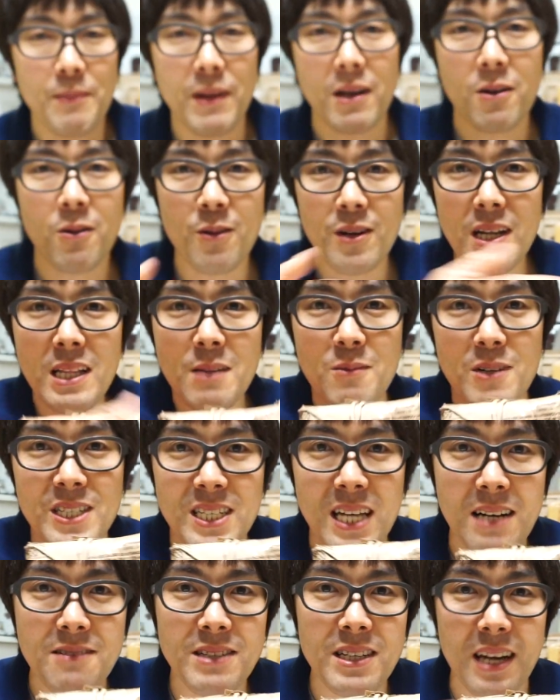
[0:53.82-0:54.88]
まあこれはでも
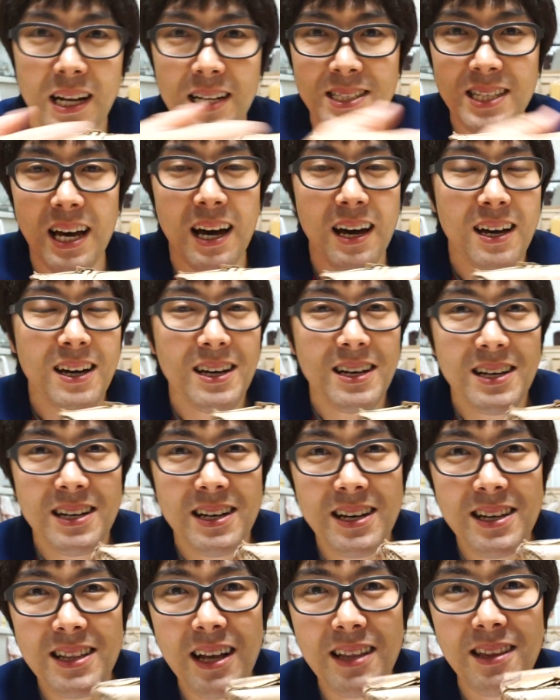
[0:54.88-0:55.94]
四角いからさ、
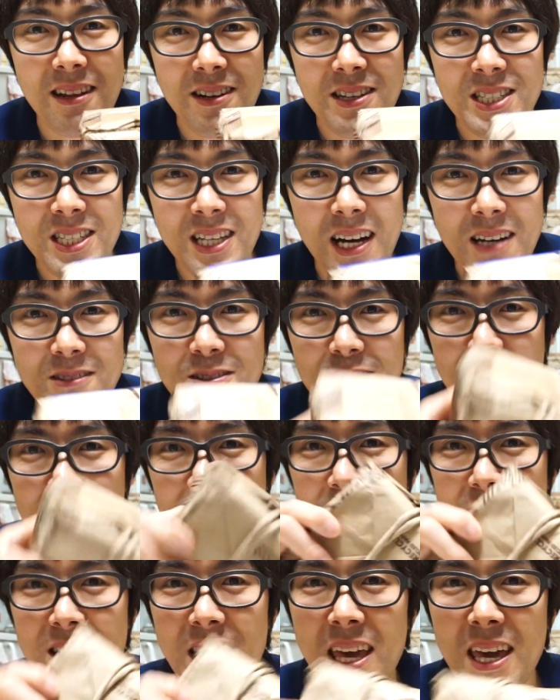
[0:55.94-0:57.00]
えー、なんだろう四角
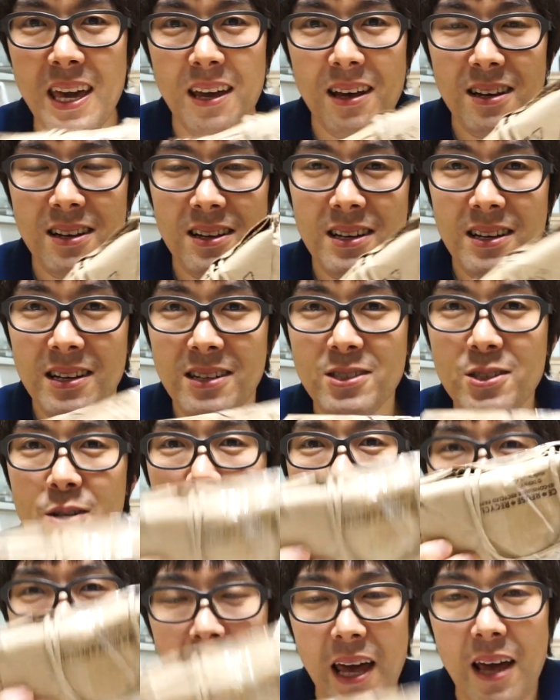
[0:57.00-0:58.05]
くて
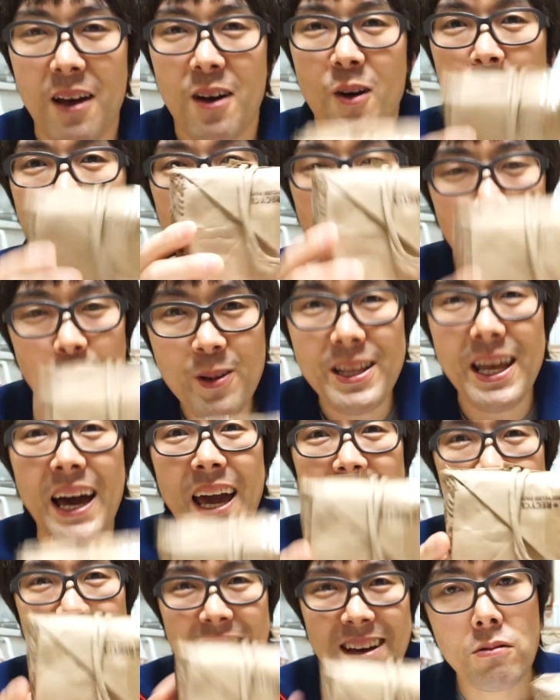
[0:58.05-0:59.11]
ちょっとね重た
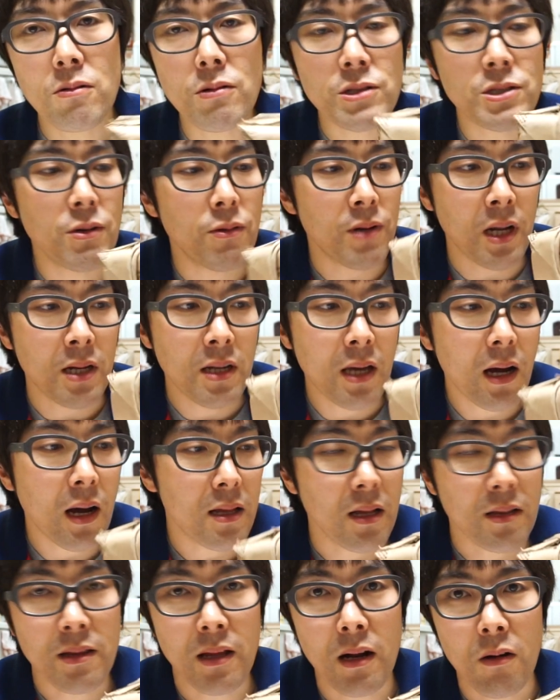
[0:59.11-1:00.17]
いどうしようこれ
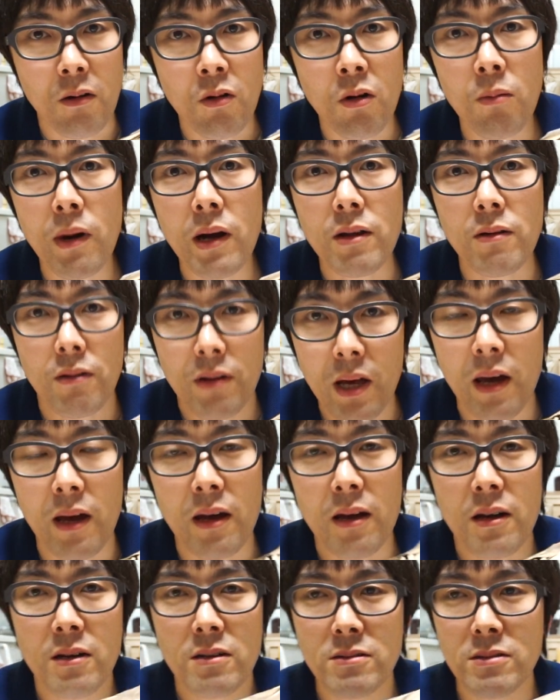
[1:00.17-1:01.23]
レンガだったら困るよね
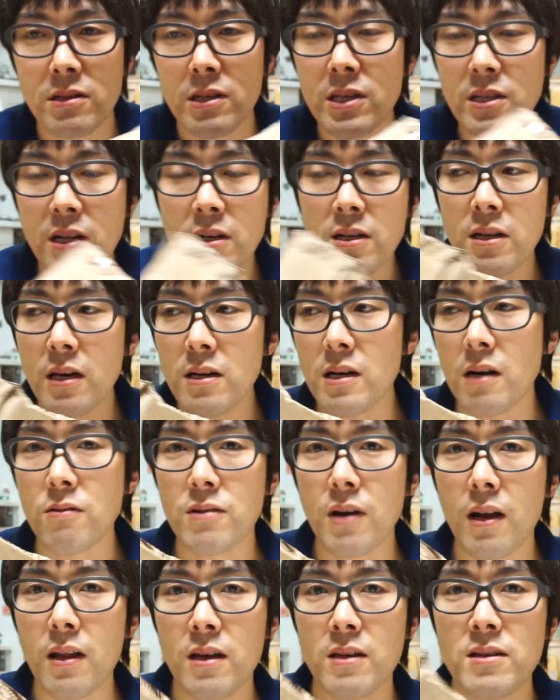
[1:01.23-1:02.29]
いきなりレンガ
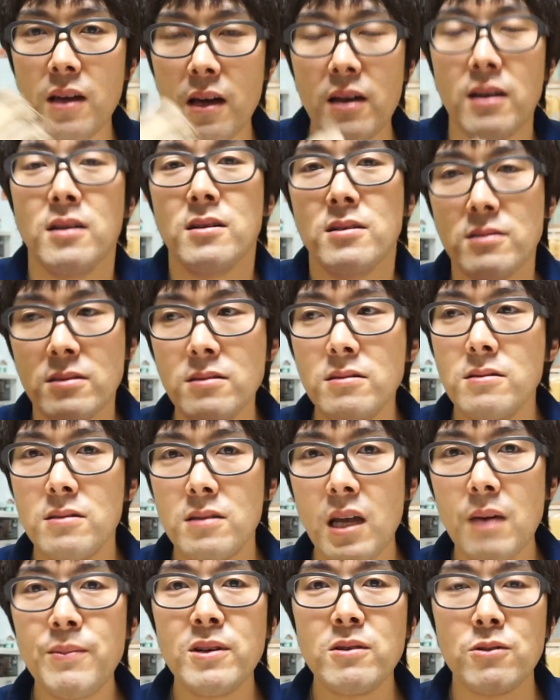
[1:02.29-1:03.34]
送られてきて、うん、
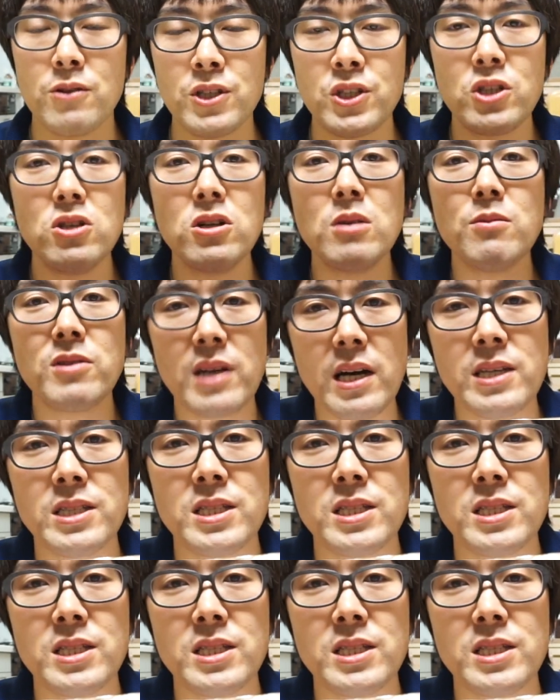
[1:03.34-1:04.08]
レビューのしようもない